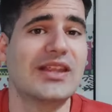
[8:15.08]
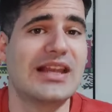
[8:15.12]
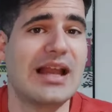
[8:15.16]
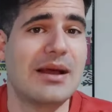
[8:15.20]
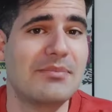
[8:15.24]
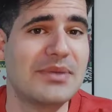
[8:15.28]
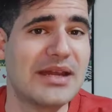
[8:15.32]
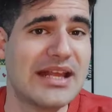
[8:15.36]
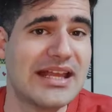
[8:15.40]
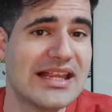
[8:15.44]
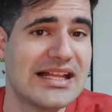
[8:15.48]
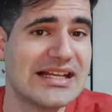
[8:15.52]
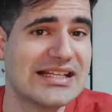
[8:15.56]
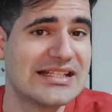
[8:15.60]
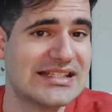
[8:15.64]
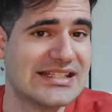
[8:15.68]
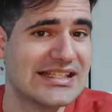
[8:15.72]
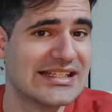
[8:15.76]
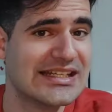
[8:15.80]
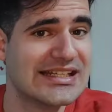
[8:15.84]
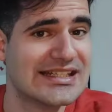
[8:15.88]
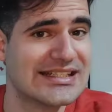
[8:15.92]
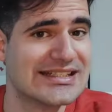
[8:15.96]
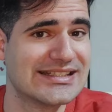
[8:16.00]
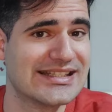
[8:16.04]
de la Play del
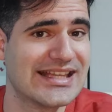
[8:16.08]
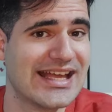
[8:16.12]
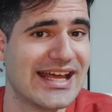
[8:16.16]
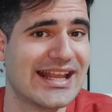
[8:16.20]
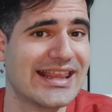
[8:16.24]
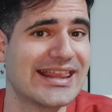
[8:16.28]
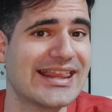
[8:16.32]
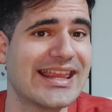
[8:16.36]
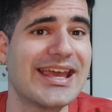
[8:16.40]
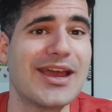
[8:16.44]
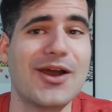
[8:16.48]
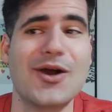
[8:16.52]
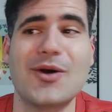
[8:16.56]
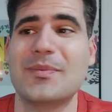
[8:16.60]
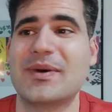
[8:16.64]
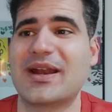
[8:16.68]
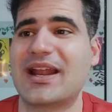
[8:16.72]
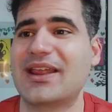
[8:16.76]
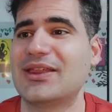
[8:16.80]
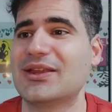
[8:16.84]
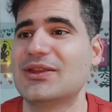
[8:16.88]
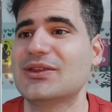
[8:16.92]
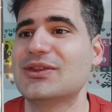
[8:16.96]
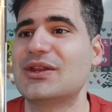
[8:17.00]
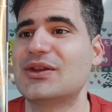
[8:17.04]
Cine Star de
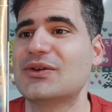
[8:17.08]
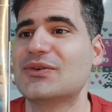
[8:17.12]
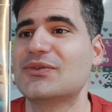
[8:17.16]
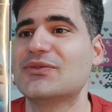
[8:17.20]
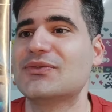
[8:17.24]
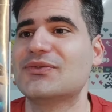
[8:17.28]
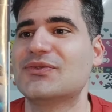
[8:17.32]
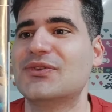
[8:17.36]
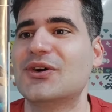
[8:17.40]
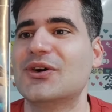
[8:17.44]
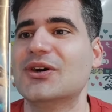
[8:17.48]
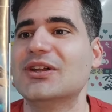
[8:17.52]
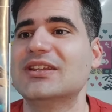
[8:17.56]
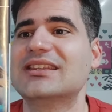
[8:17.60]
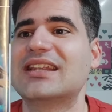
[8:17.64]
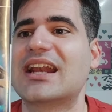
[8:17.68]
Operación Triunfo.